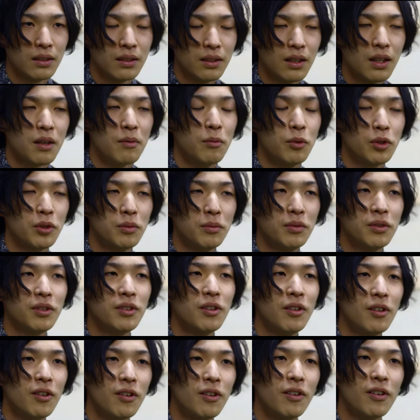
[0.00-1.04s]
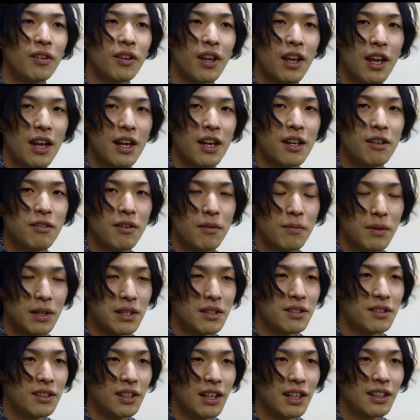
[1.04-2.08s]
もともと原案は
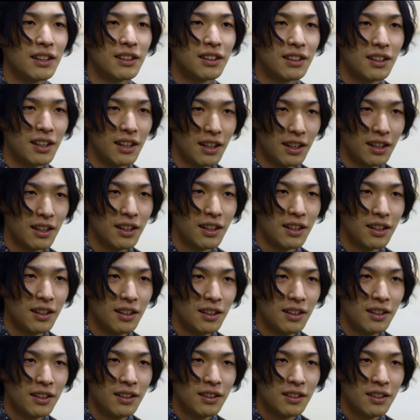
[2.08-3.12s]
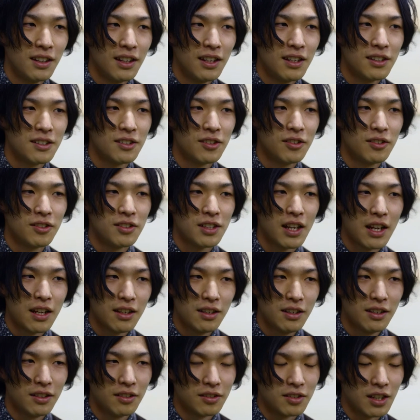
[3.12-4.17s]
別にあってでその3
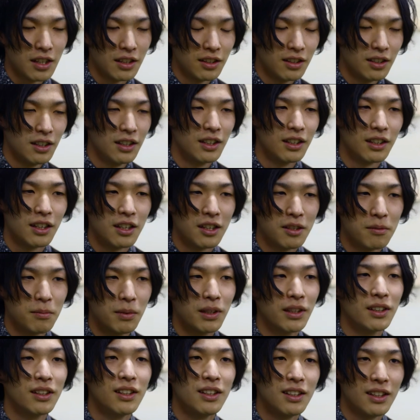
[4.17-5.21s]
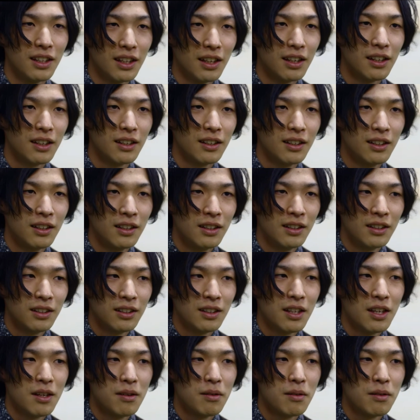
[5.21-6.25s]
人の設定だけ決まってて
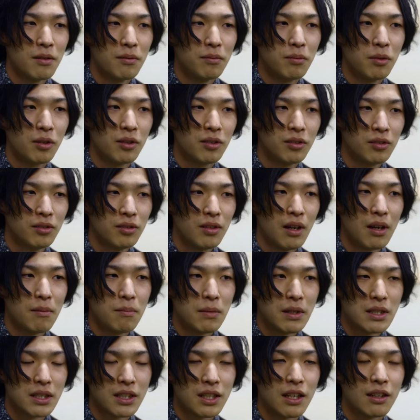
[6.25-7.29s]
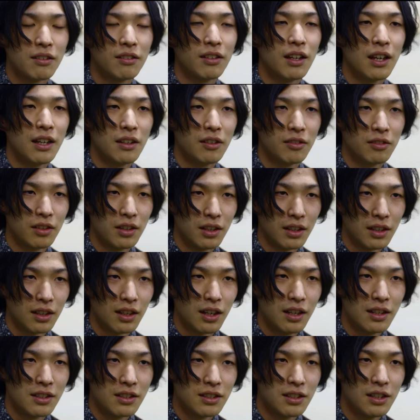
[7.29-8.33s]
で僕とはあんま近くないような
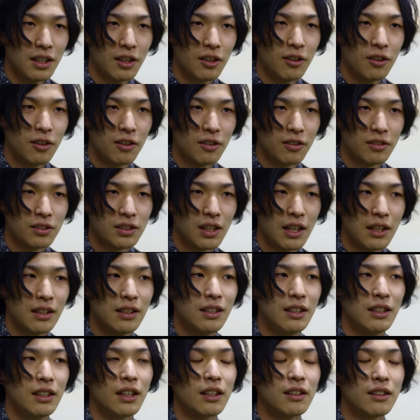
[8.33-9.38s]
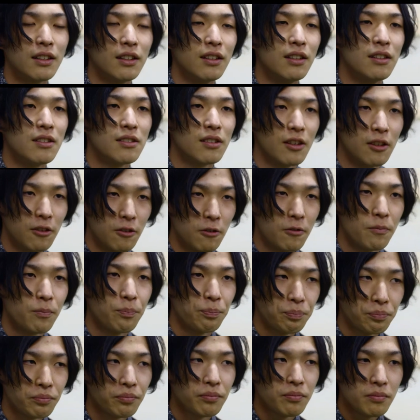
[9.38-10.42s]
感じの3人だったんですけど
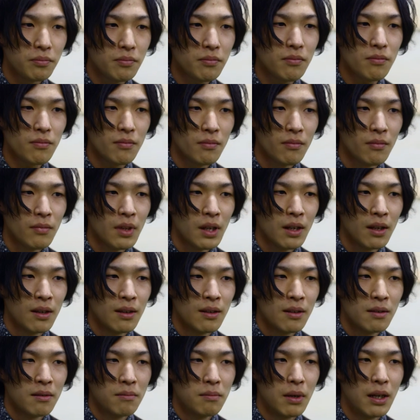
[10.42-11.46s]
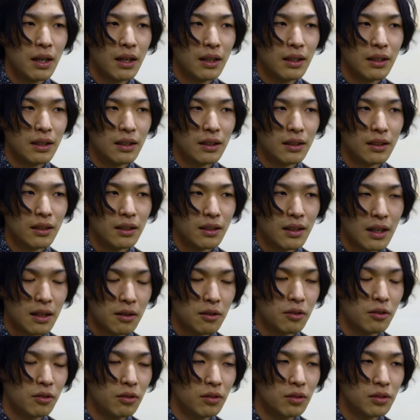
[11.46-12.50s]
まあ結
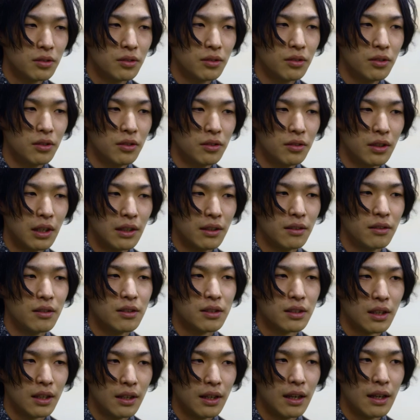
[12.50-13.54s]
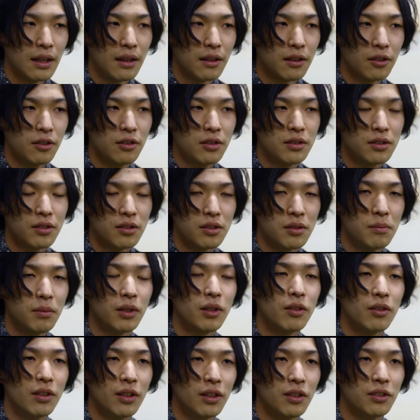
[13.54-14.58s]
構そういう何て言うんですかね教室の隅っ
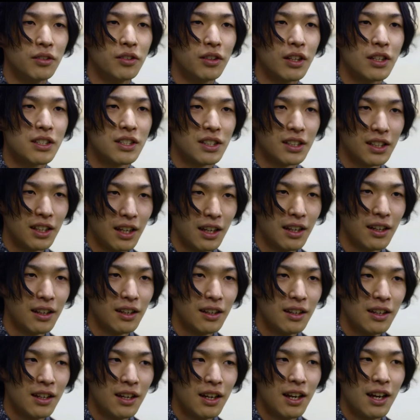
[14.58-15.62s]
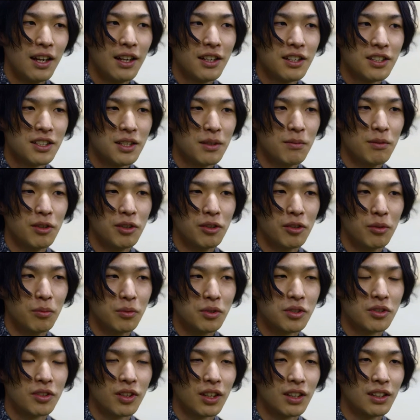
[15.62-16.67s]
こにいる人たちって話してみると面
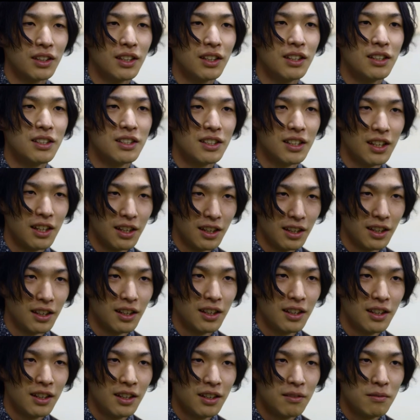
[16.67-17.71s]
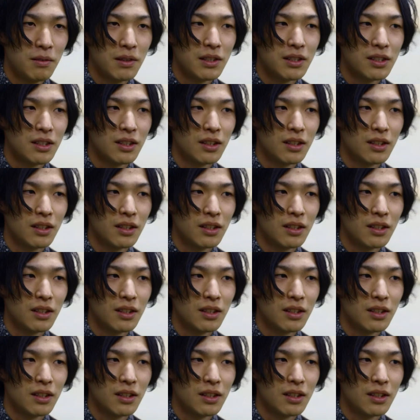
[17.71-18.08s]
白かったりして、まあ、